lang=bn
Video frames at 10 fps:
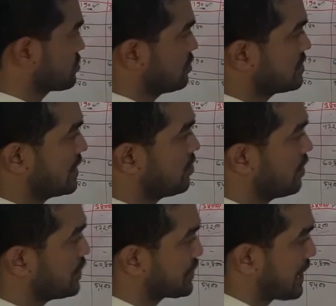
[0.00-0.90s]
চল্লিশ গেলে
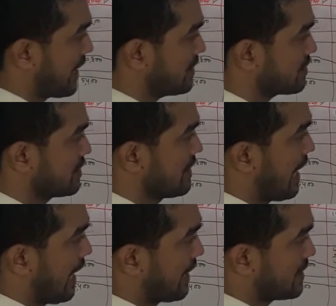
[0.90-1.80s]
হয় ষাট
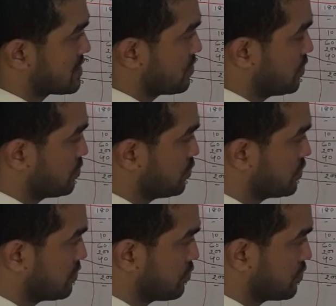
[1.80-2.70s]
আগে ছিল
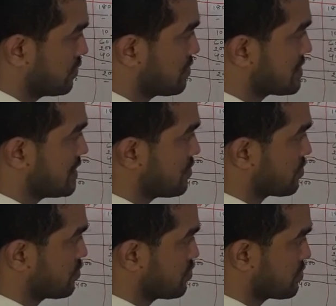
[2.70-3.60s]
দুশো দুশো রয়েছে
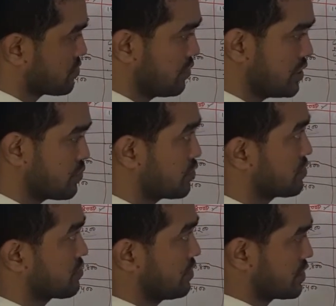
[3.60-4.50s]
দুশো চল্লিশ দুশো
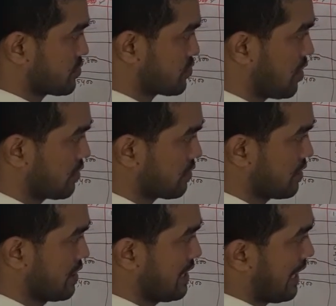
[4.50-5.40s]
চল্লিশ টন
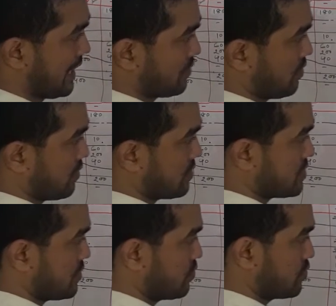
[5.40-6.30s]
আর তোর
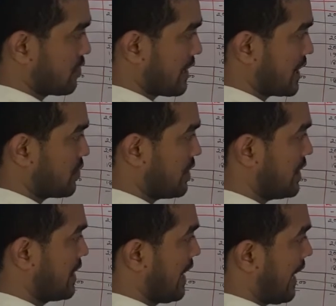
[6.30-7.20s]
হচ্ছে দুশো টাকা করে
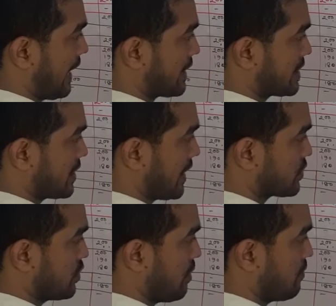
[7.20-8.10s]

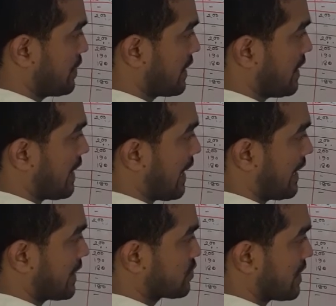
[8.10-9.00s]
একশো নব্বই টাকা আর
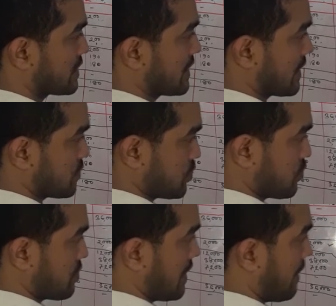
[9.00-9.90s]
একশো আশি টাকা
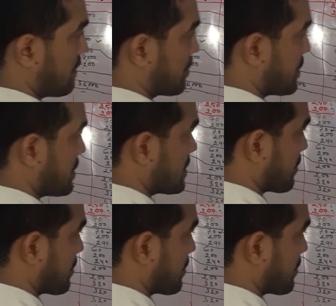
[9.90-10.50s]
টোটাল আমি তিনটে